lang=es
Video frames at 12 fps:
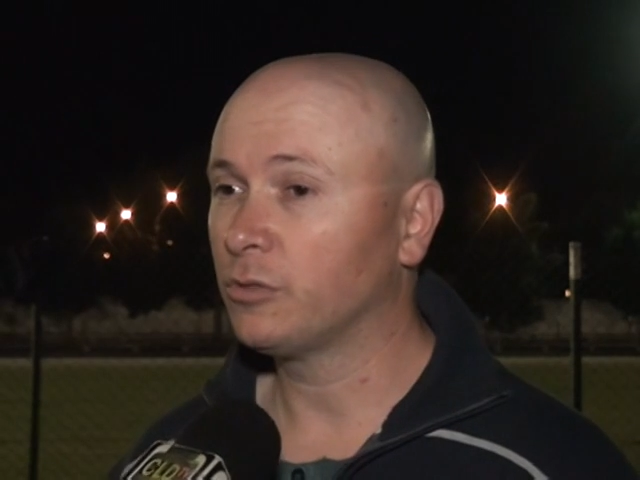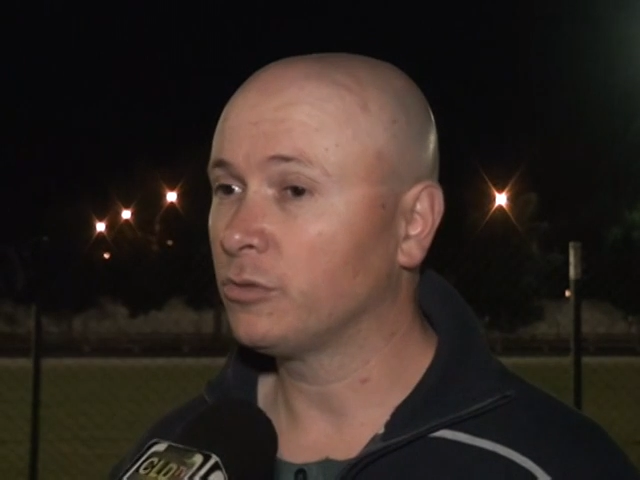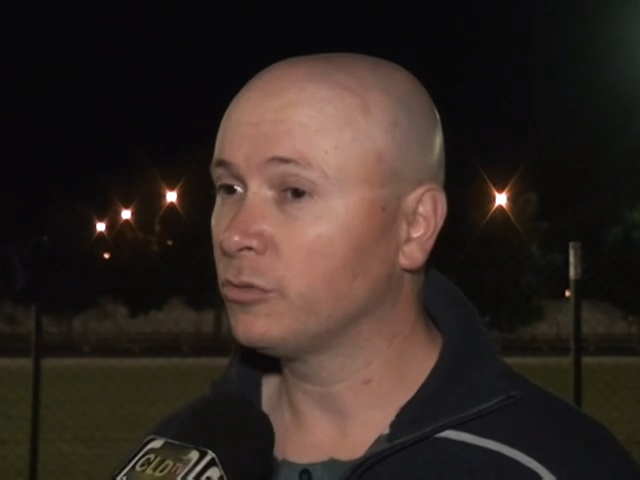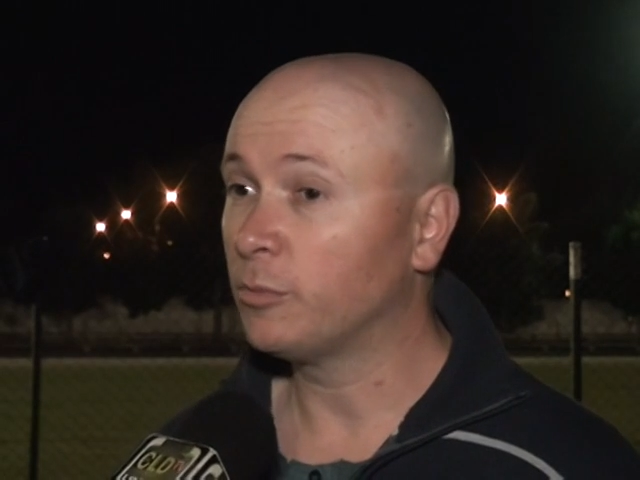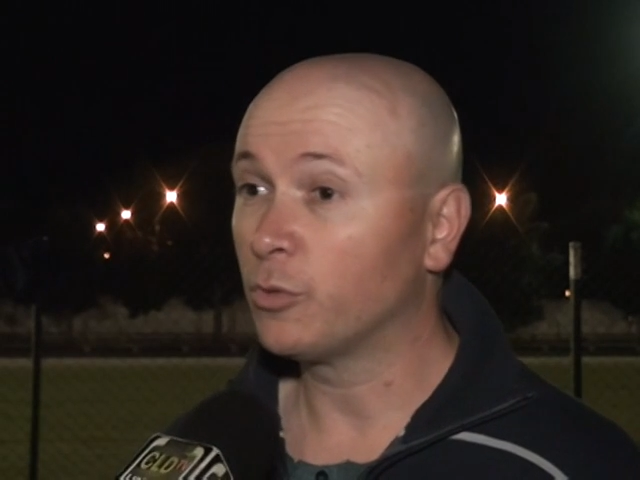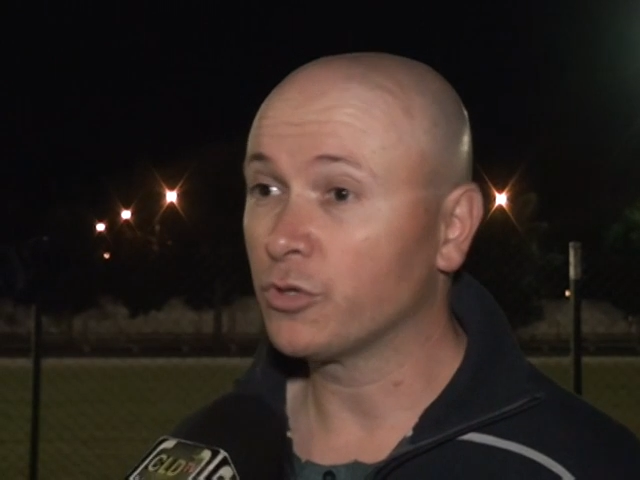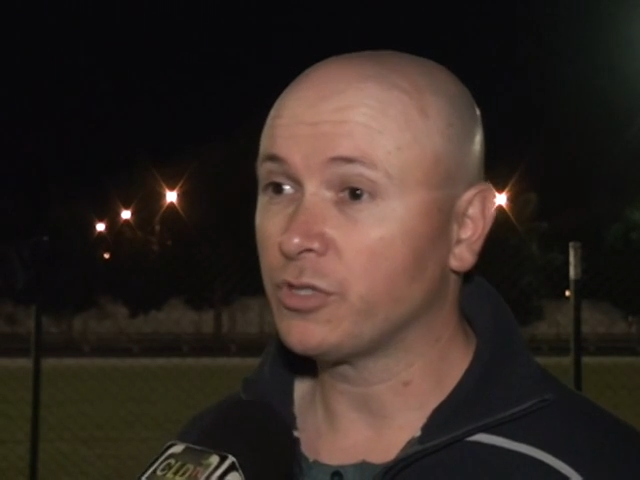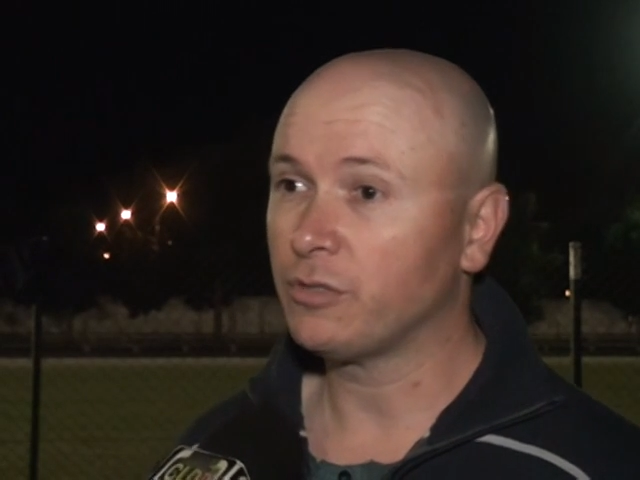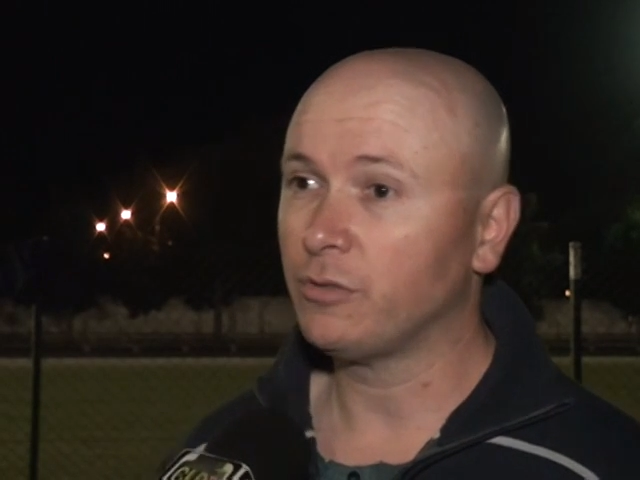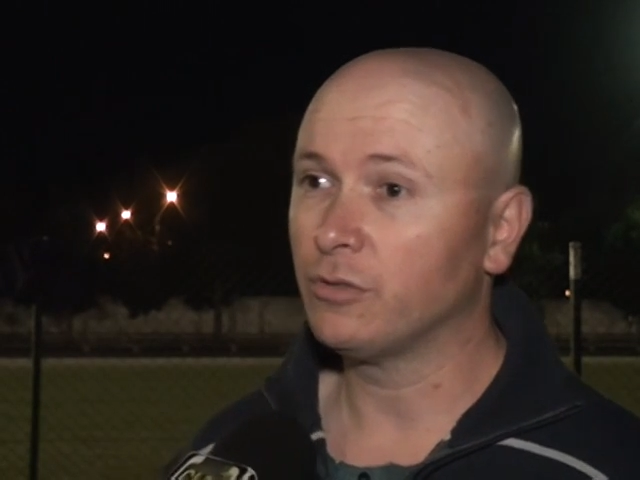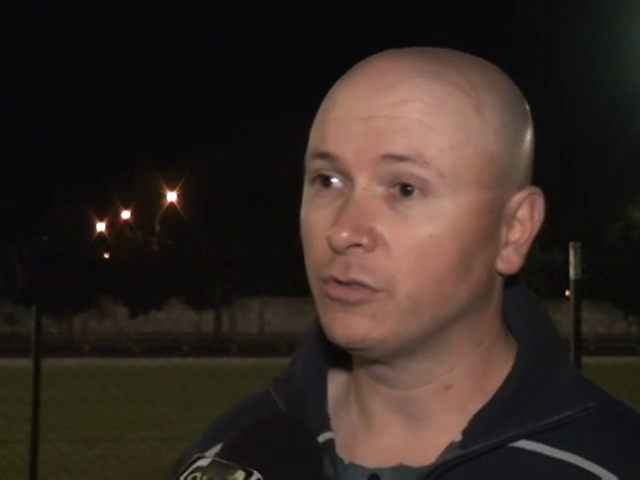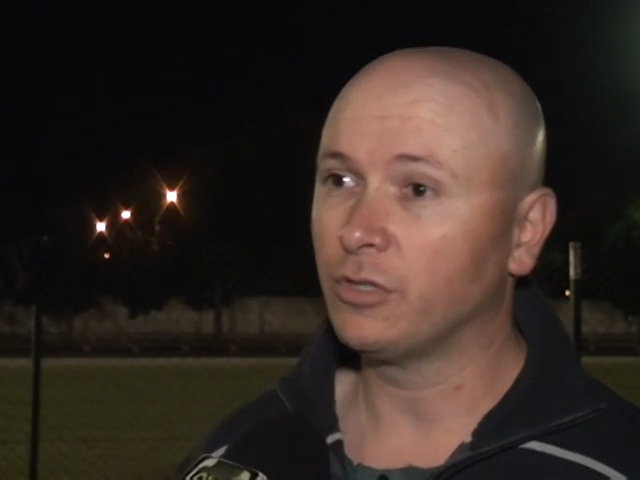no, no hemos
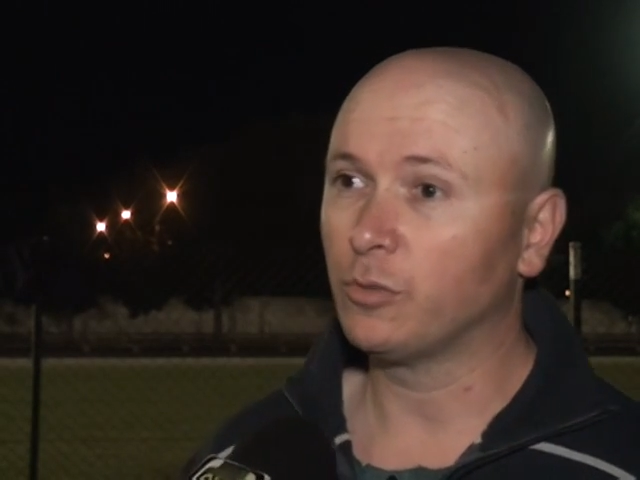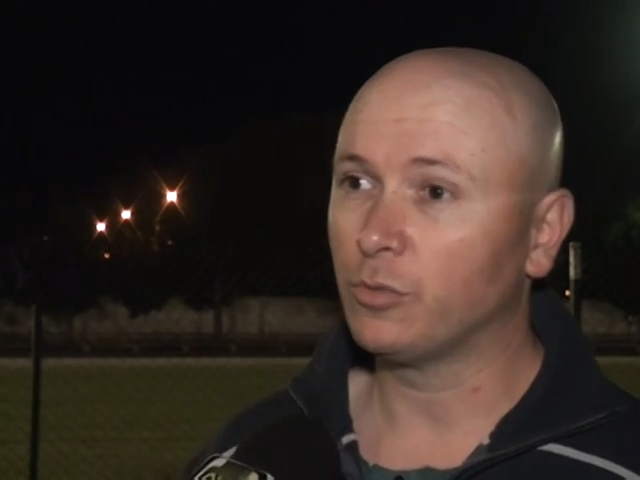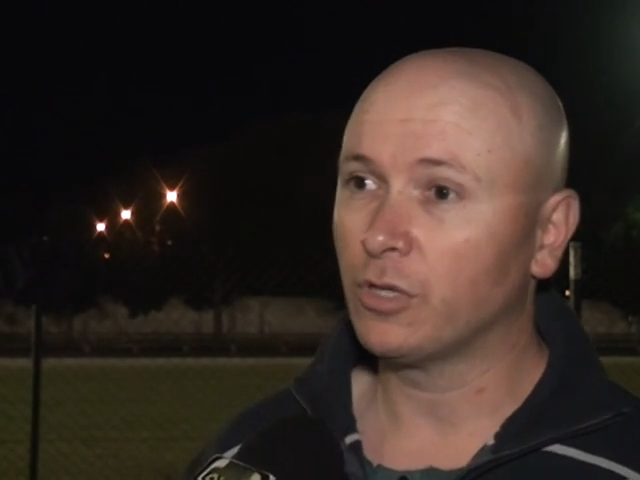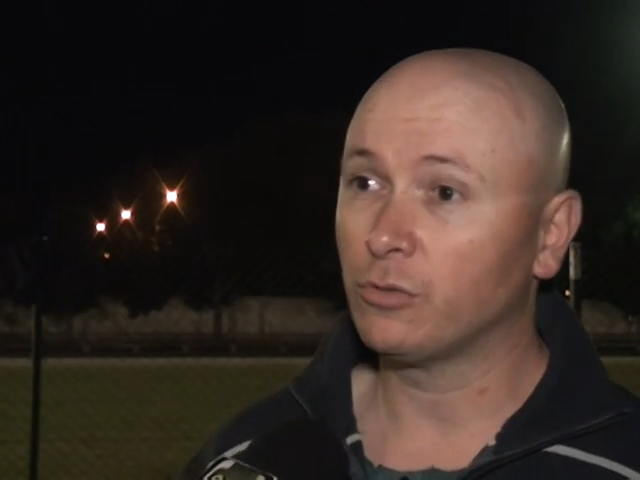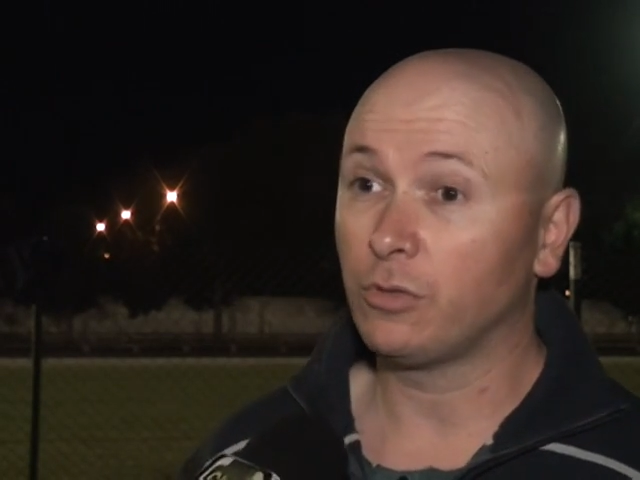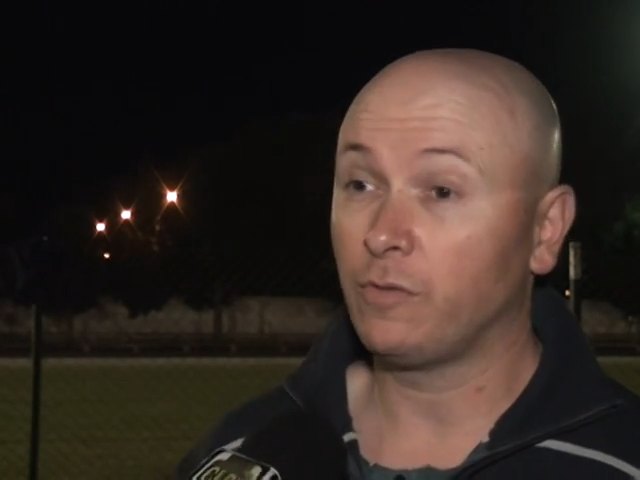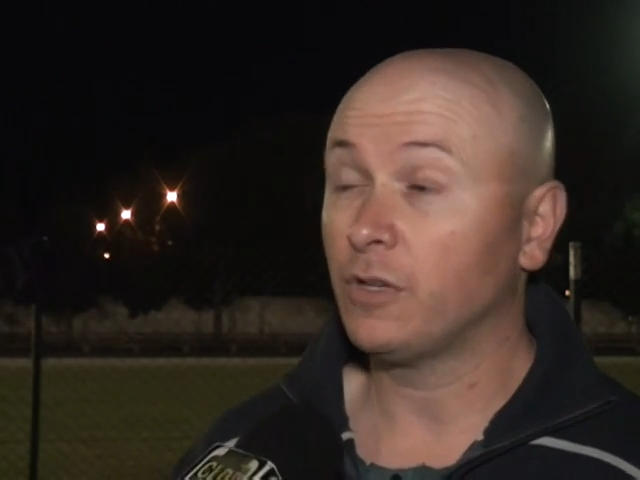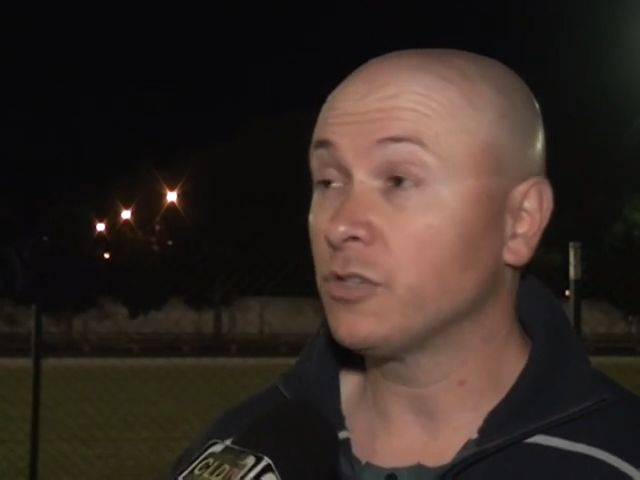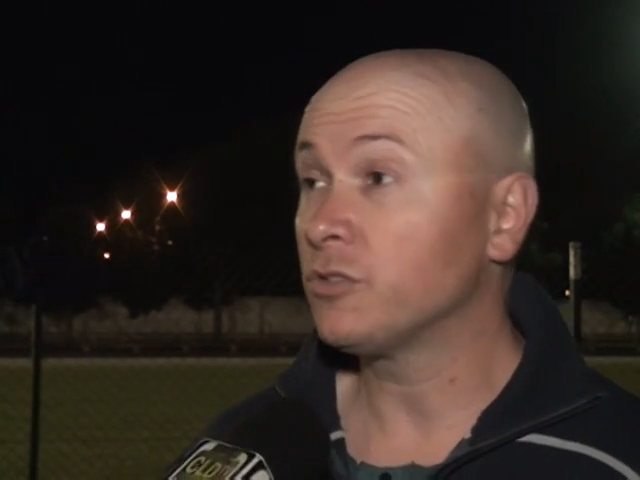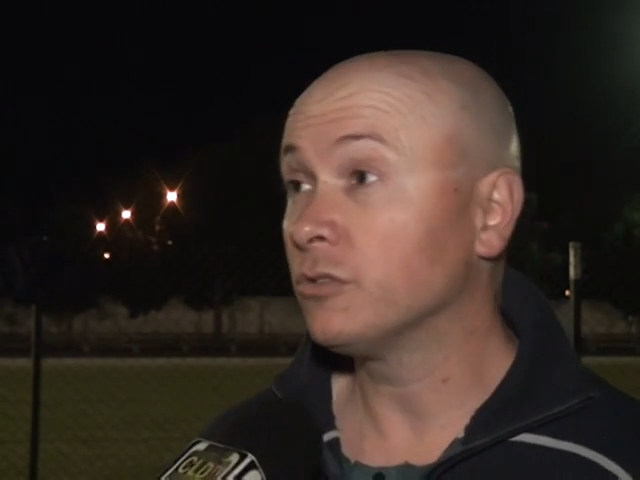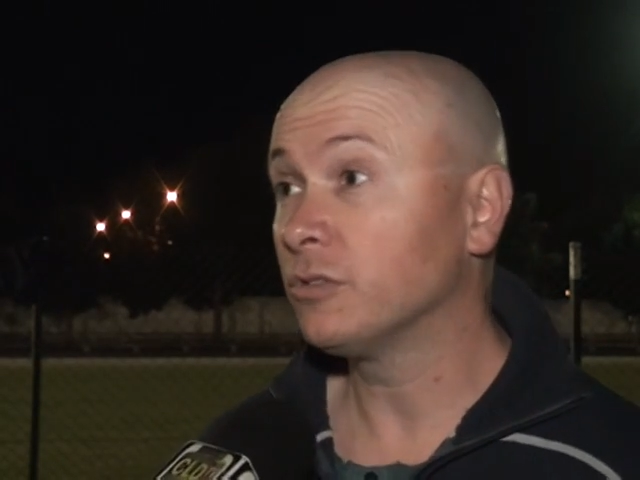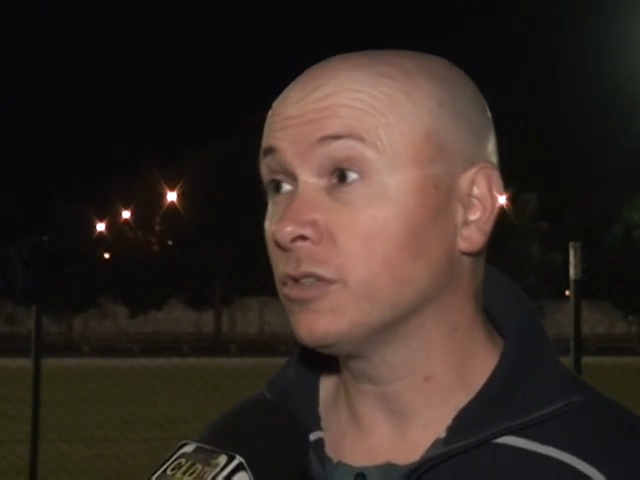recibido ninguna
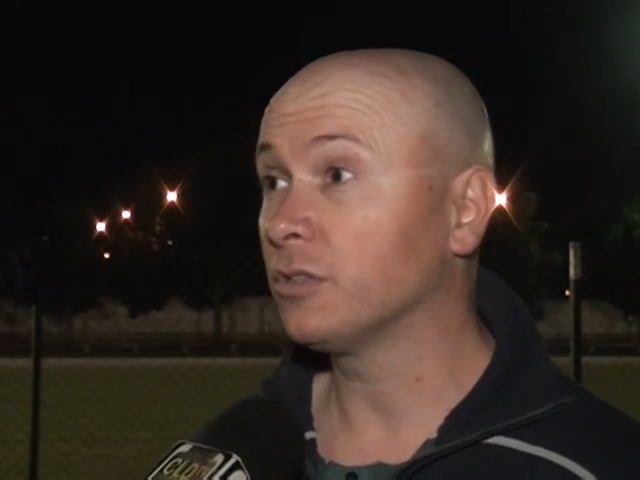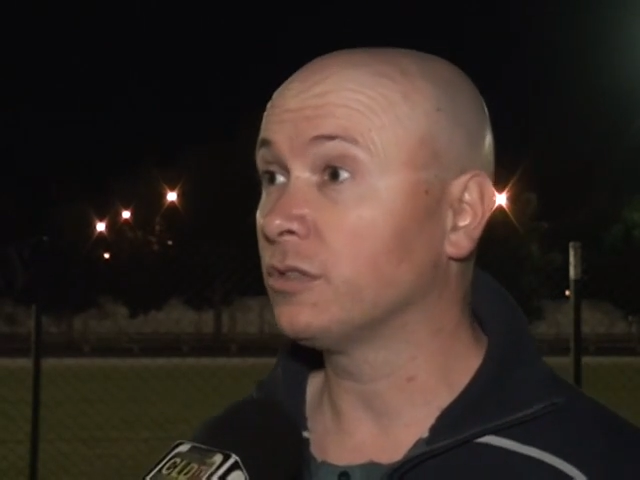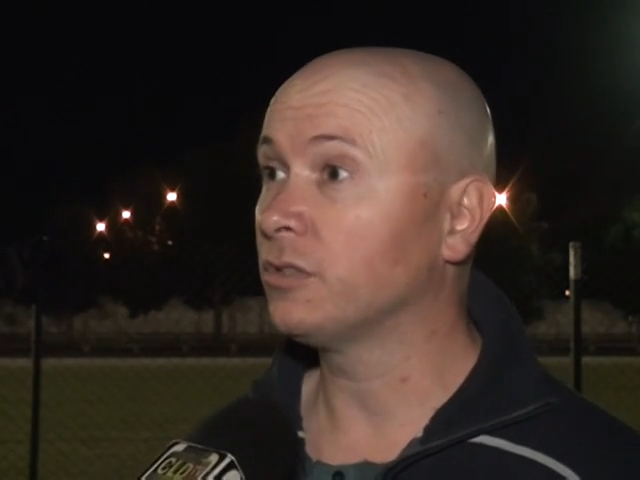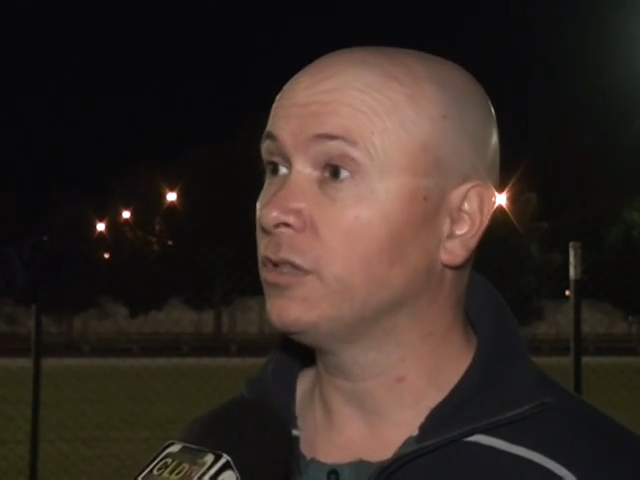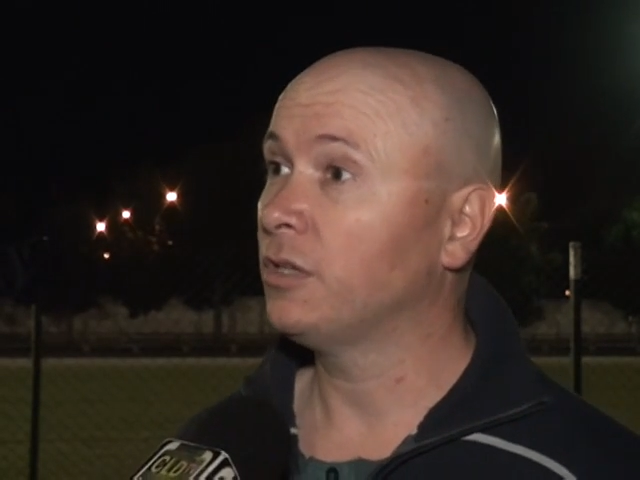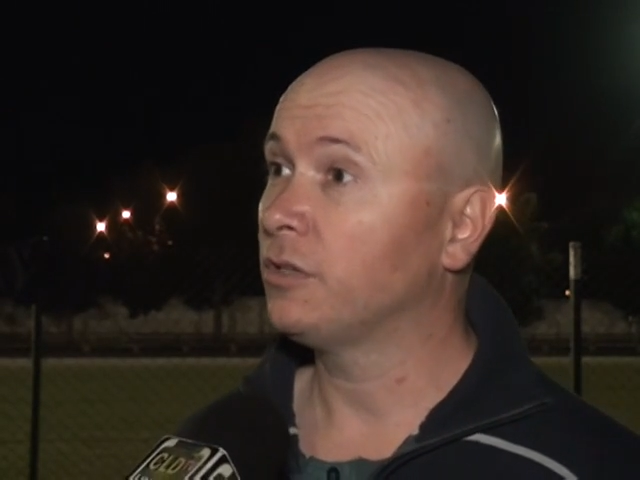notificación de, de,